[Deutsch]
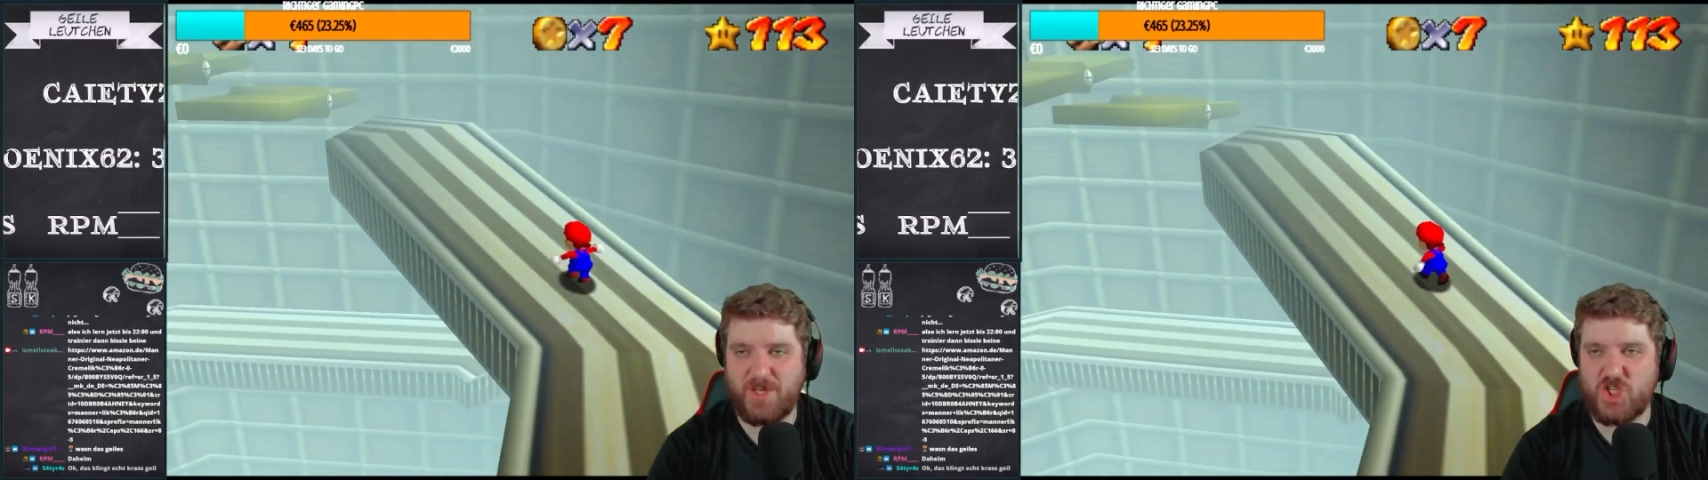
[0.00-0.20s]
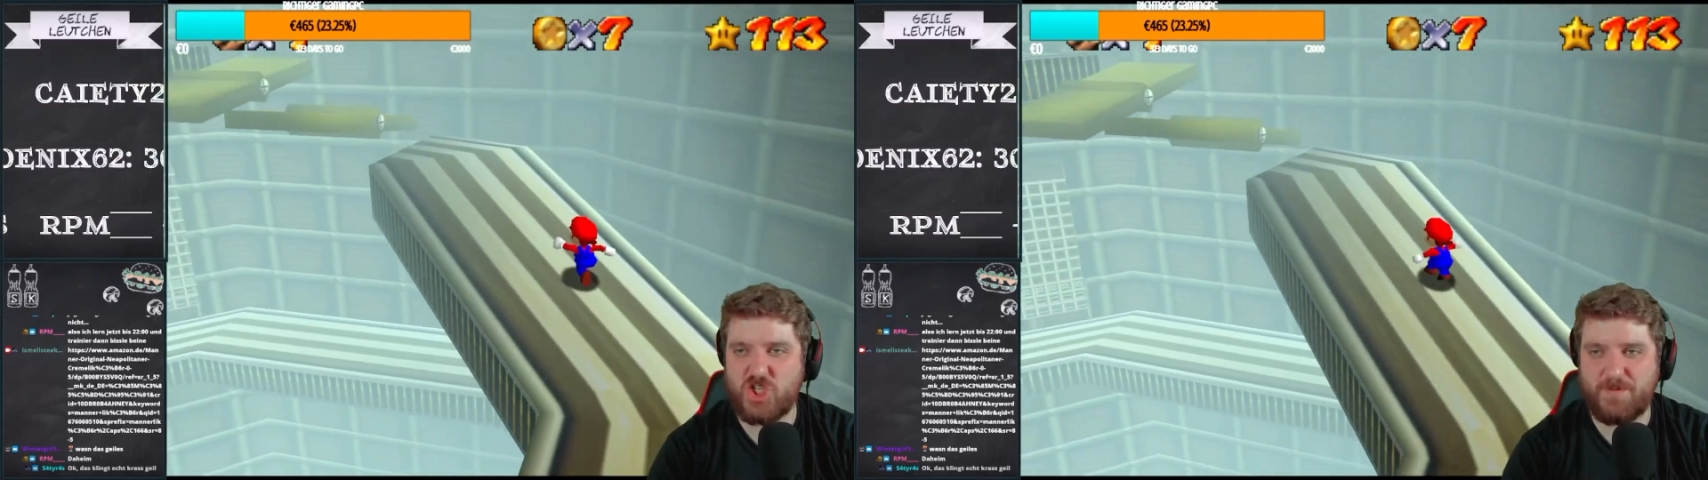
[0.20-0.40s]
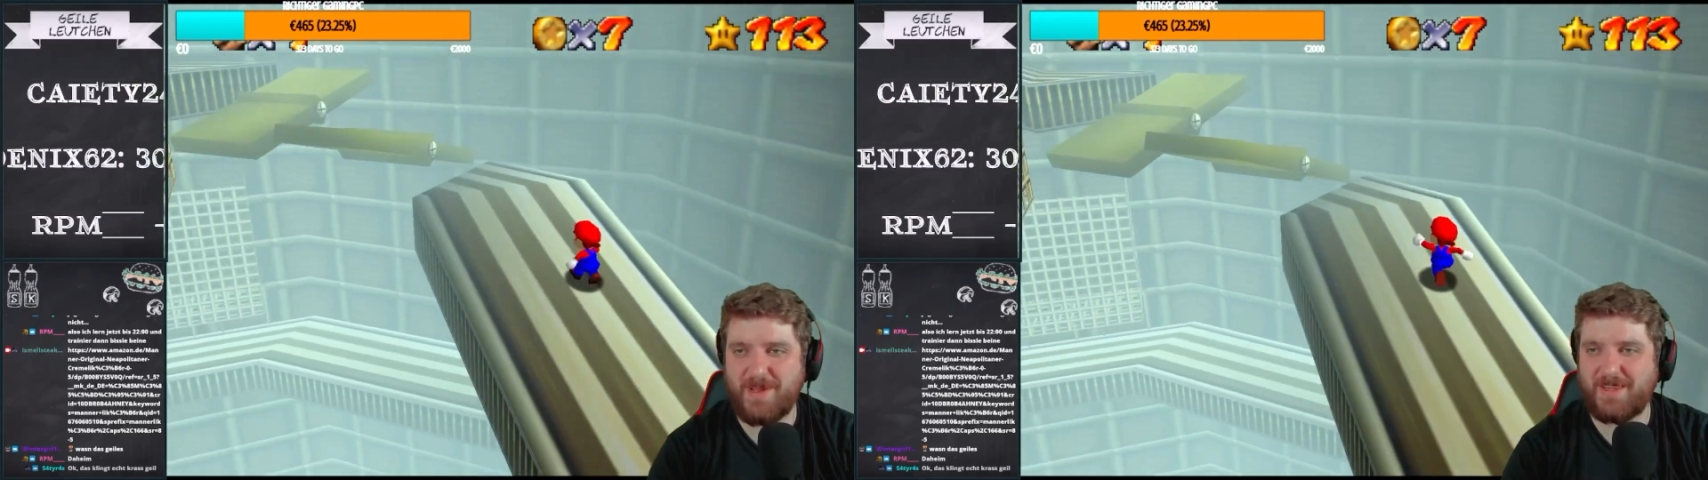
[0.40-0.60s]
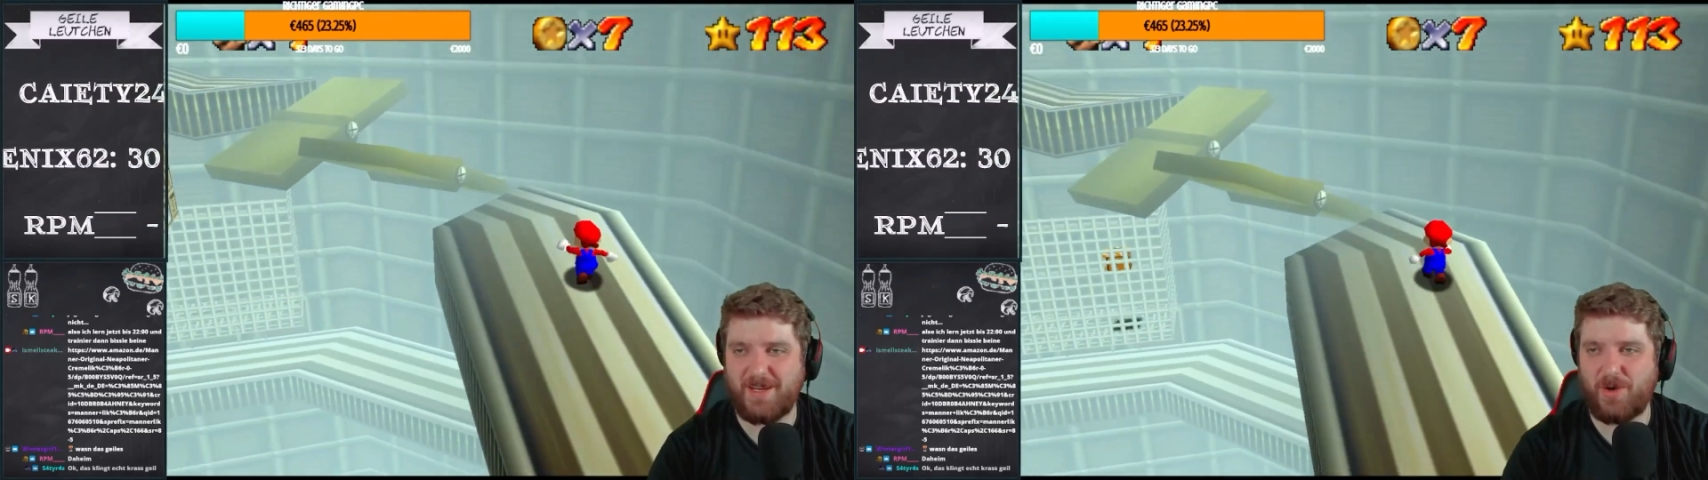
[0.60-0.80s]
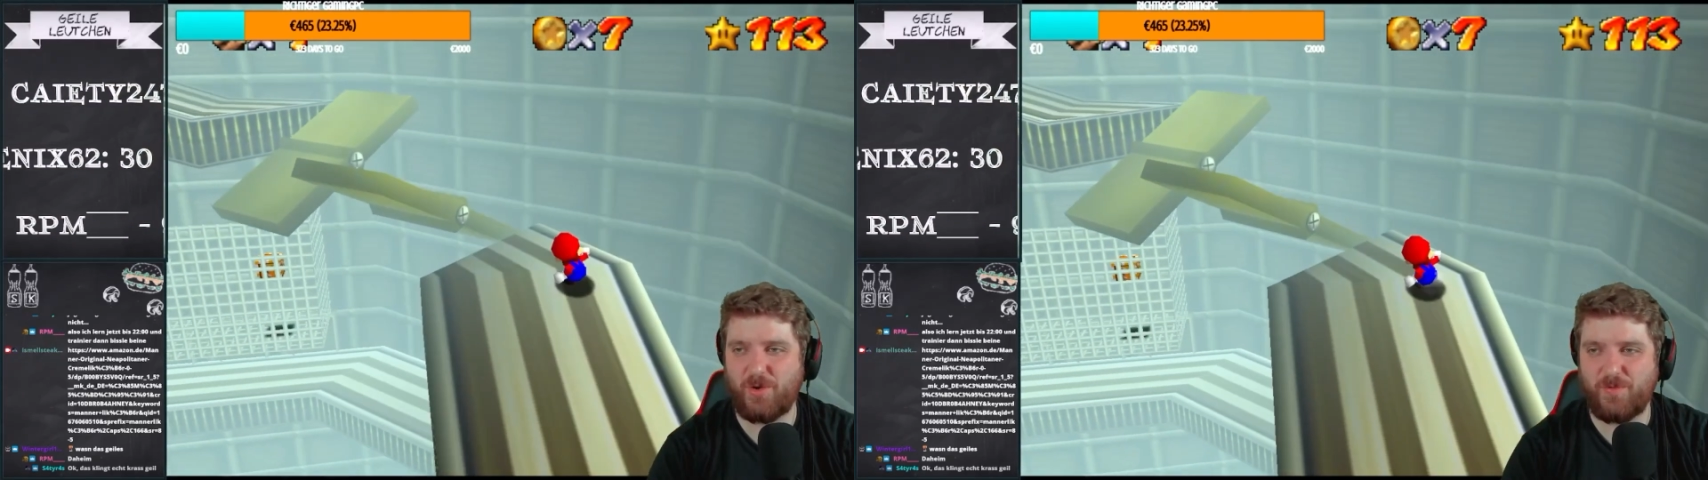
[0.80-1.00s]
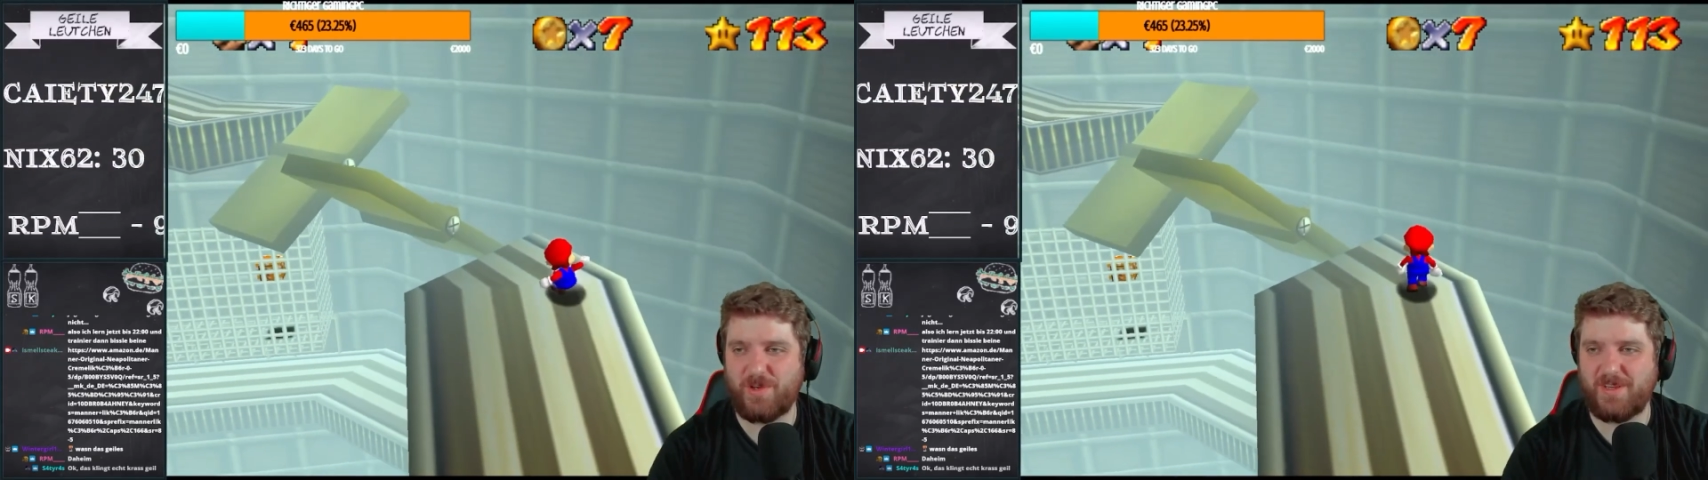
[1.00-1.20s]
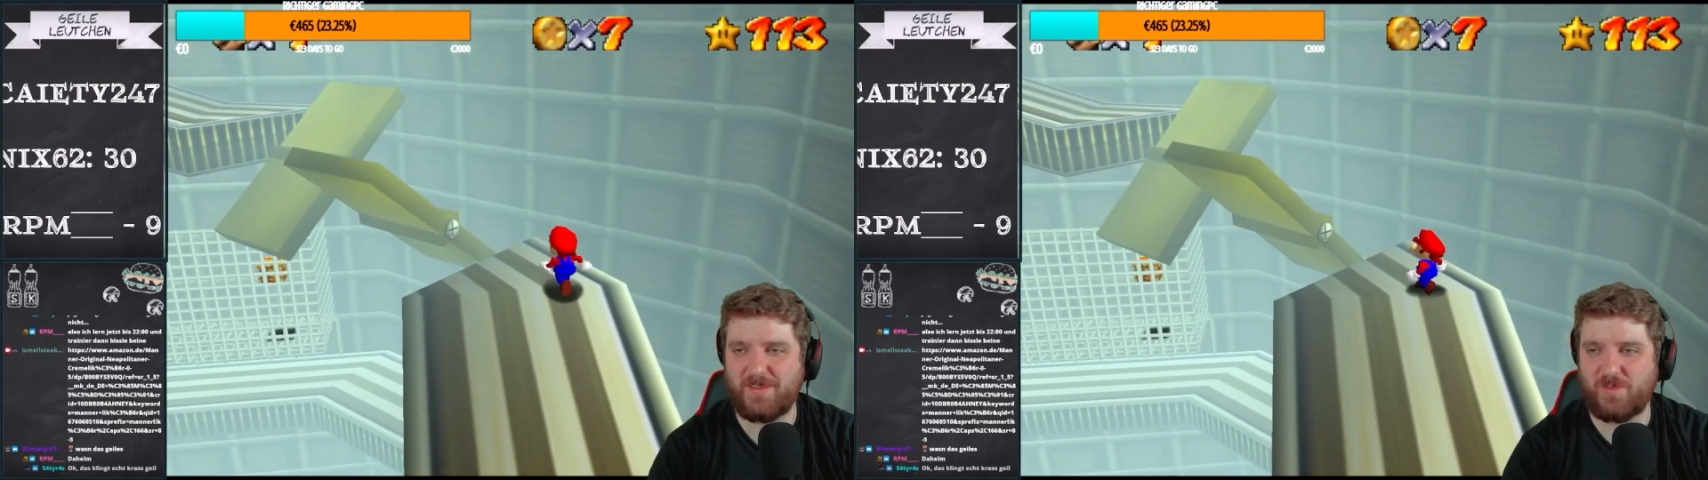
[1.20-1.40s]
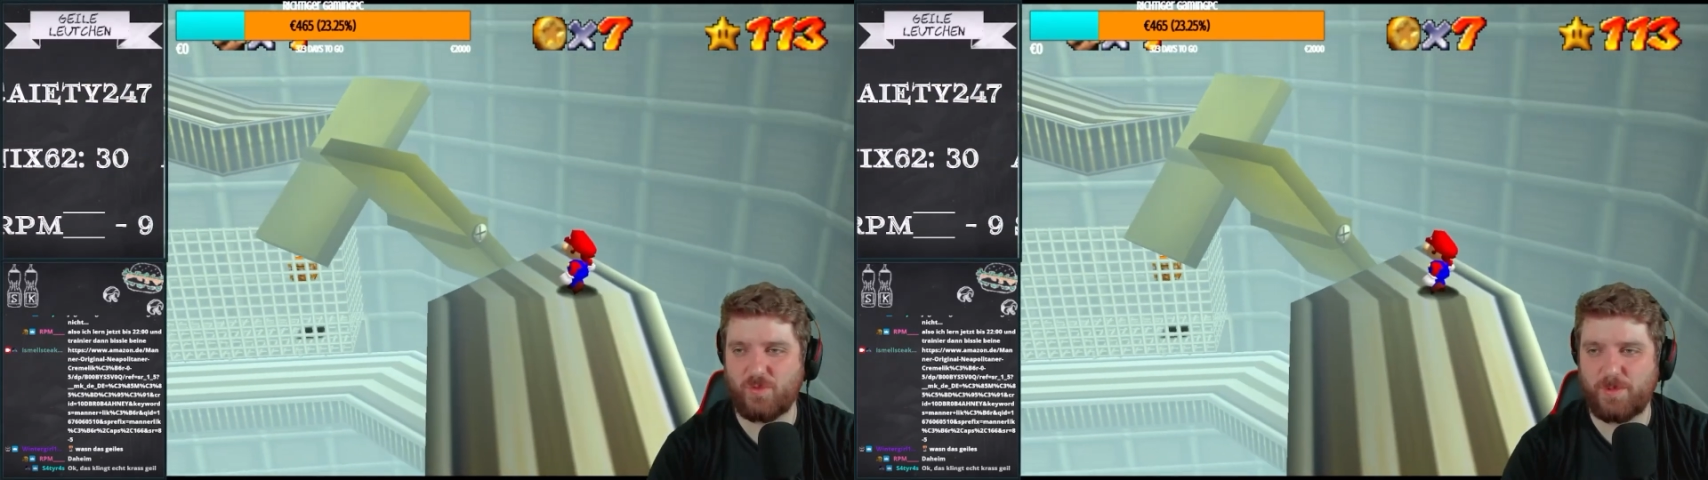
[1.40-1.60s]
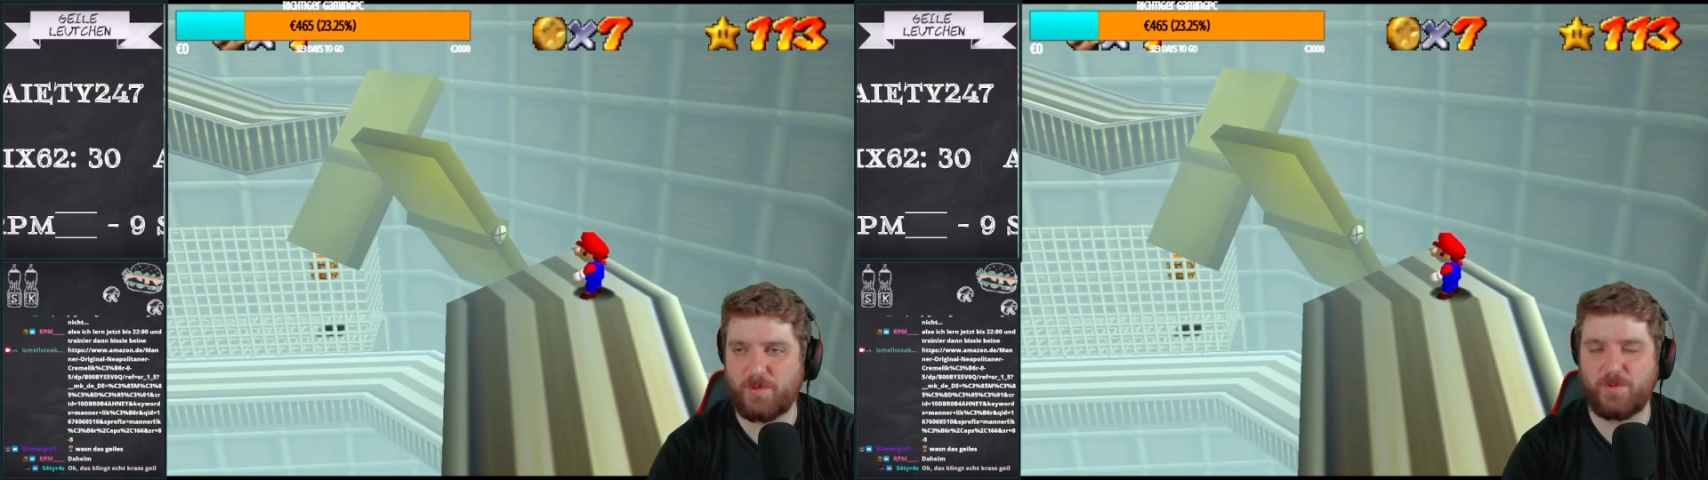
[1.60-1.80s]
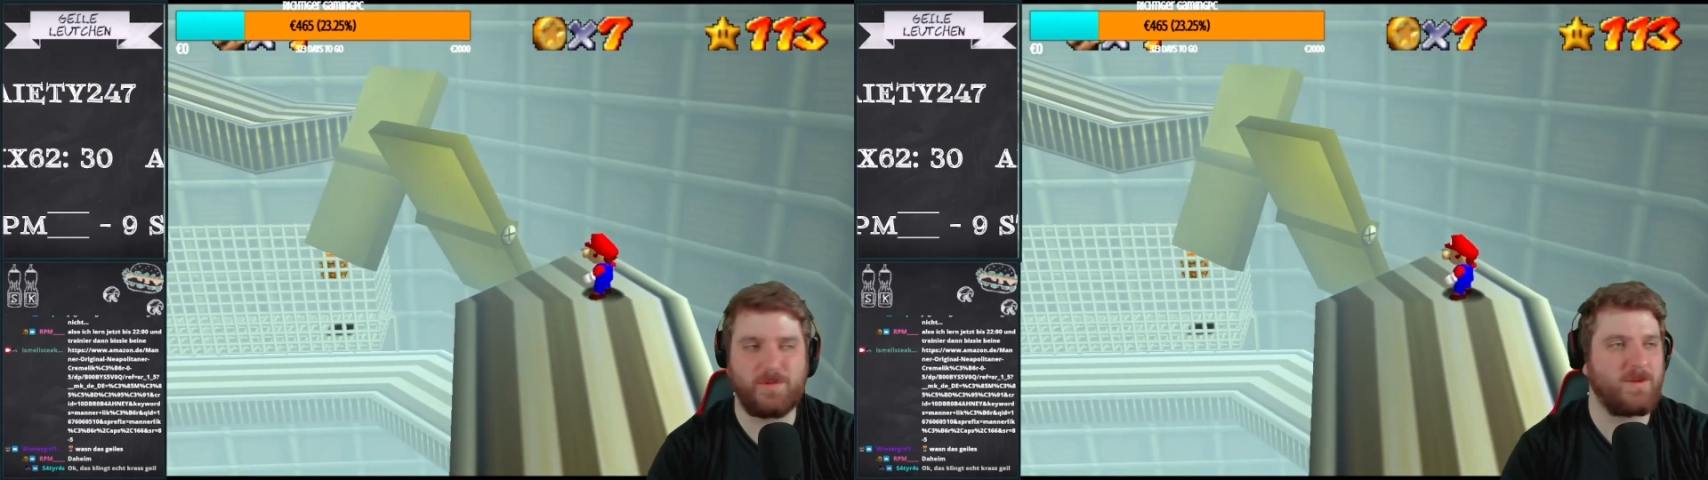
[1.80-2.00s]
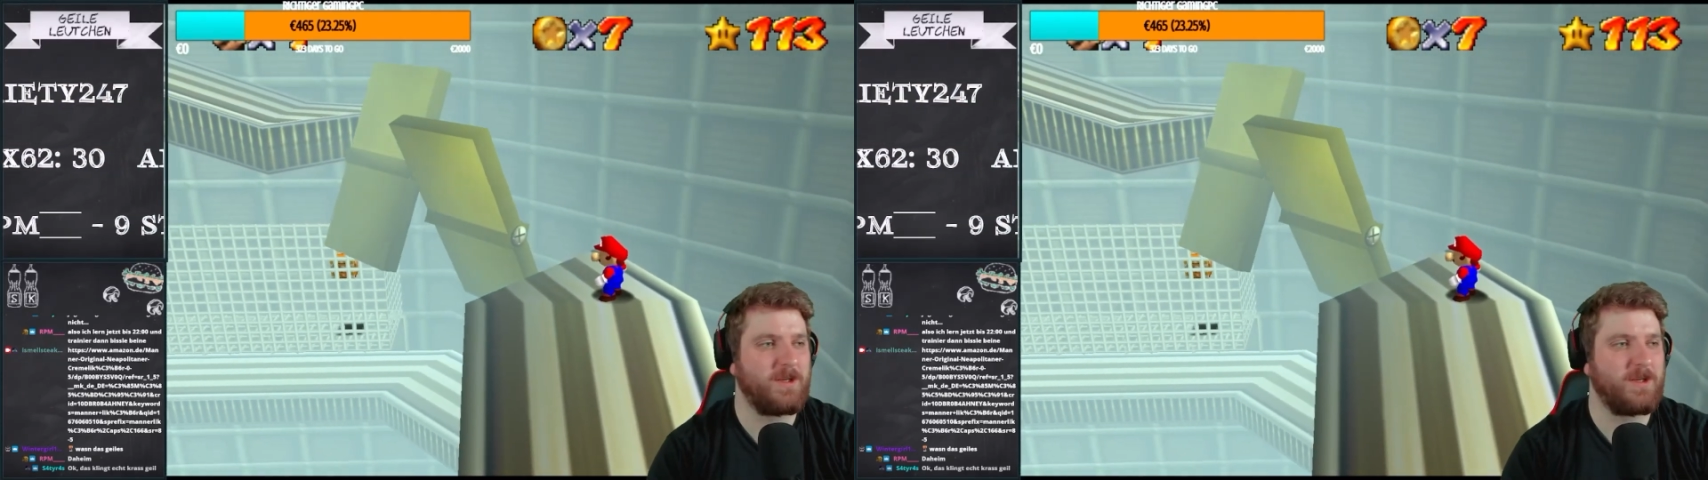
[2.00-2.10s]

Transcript: der schmeckt halt auch wirklich super gut.